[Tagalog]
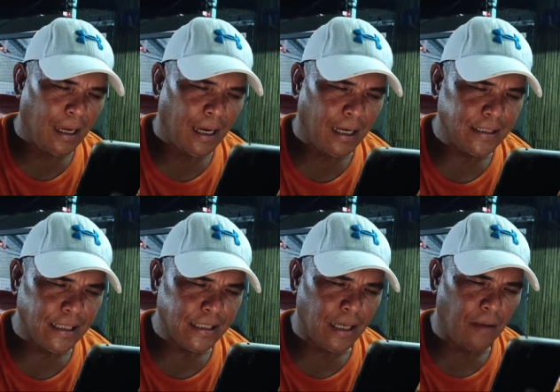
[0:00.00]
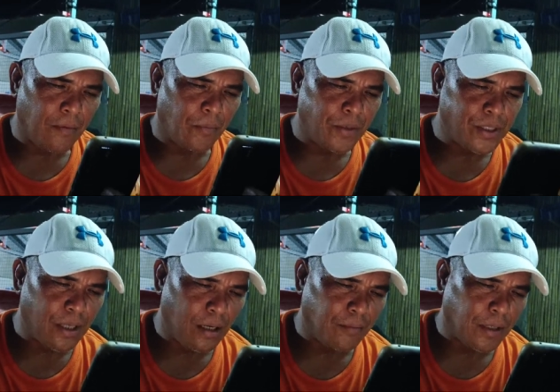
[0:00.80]
SSM
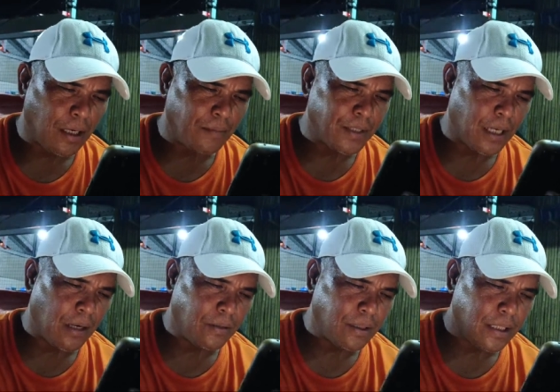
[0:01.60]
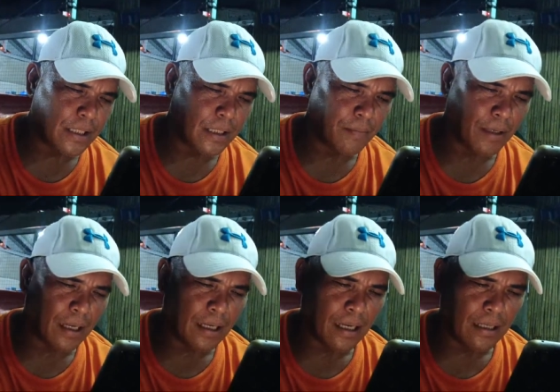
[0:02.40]
official, mega love shout out. DC
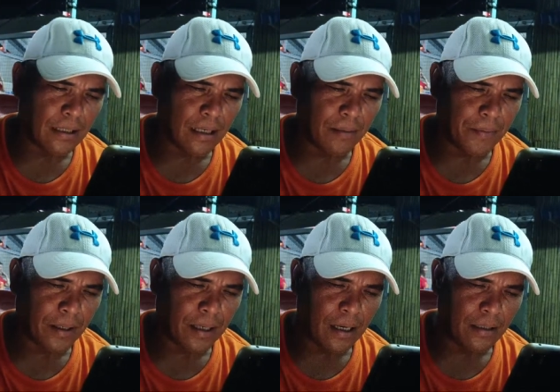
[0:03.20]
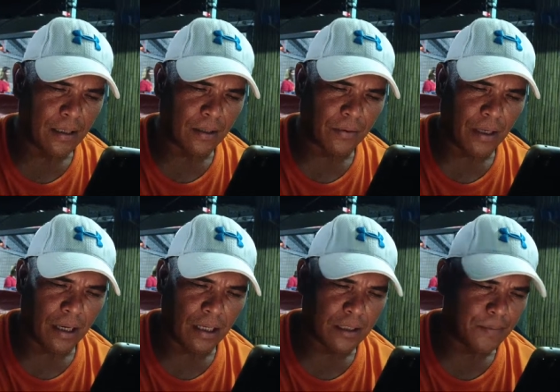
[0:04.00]
Manalang, uh, Pangan, uh,
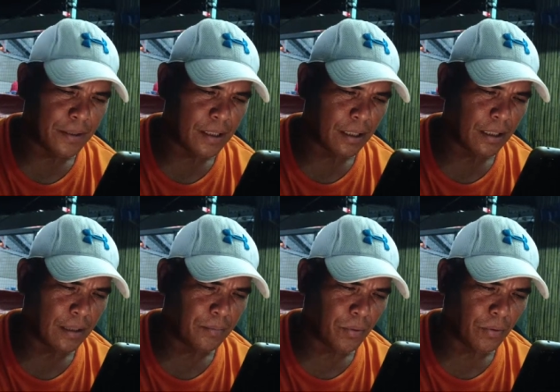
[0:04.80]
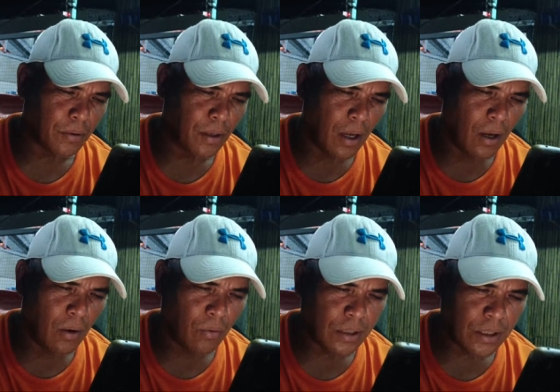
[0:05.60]
Kuya Alex Pajakit po.
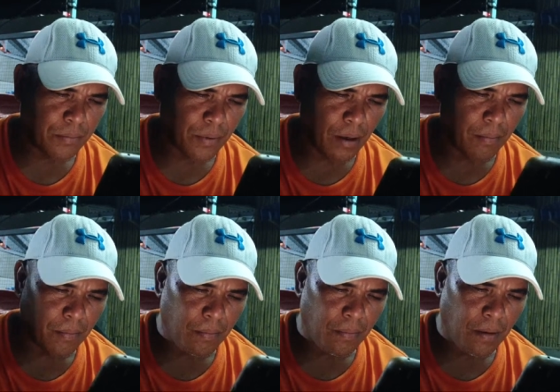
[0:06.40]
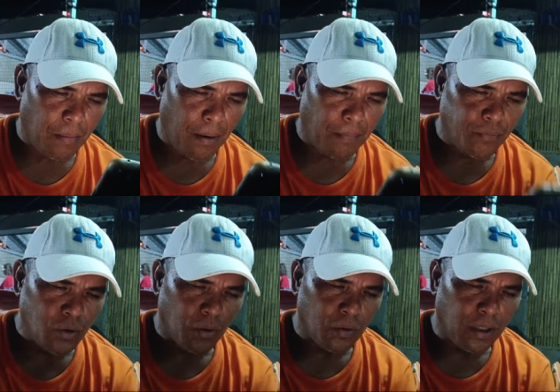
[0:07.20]
Watching from Amam ah,
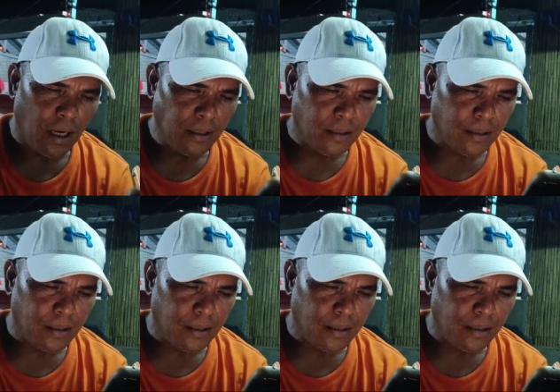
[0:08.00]
Jordan.